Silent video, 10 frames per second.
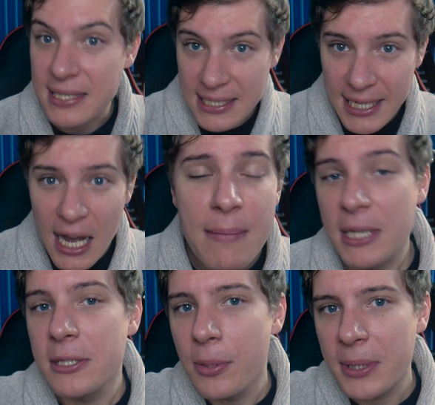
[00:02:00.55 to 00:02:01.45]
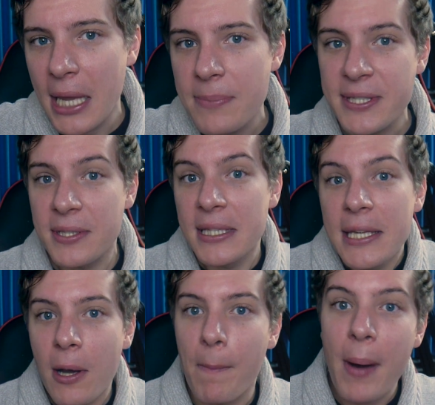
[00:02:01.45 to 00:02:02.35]
Sega, Platinum Games
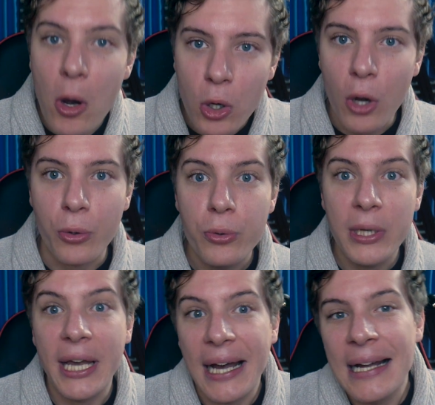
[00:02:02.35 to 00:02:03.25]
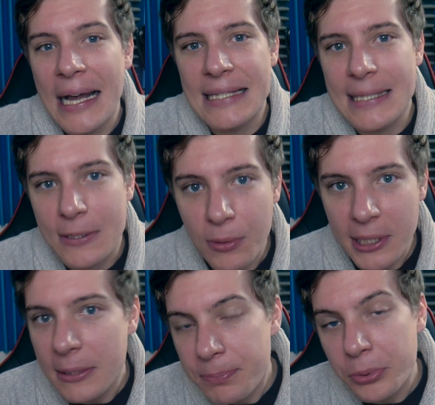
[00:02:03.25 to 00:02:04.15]
n'ayant pas encore eu les reins assez
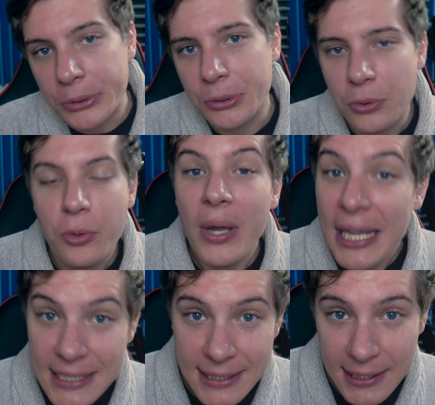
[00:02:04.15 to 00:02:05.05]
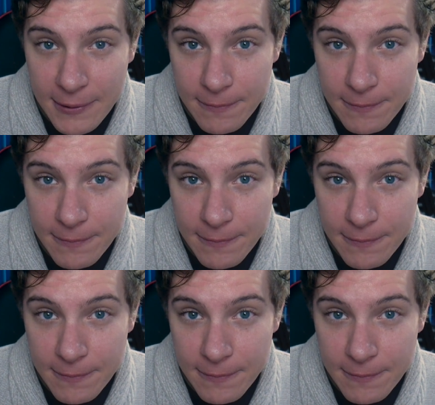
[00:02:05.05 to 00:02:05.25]
solides pour s'auto-éditer.